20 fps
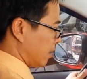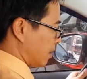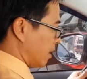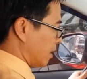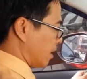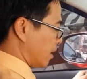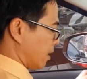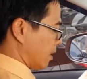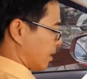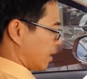
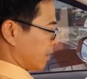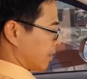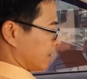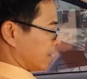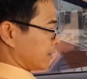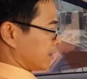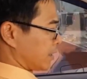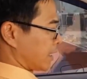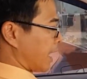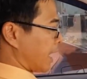À,
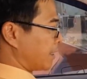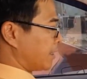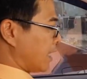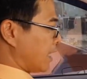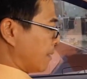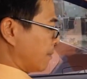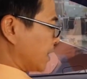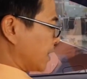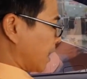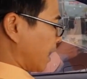cái
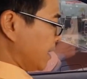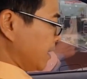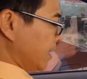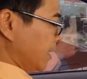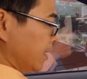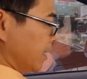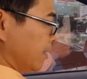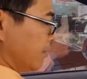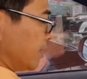nữa là mình thấy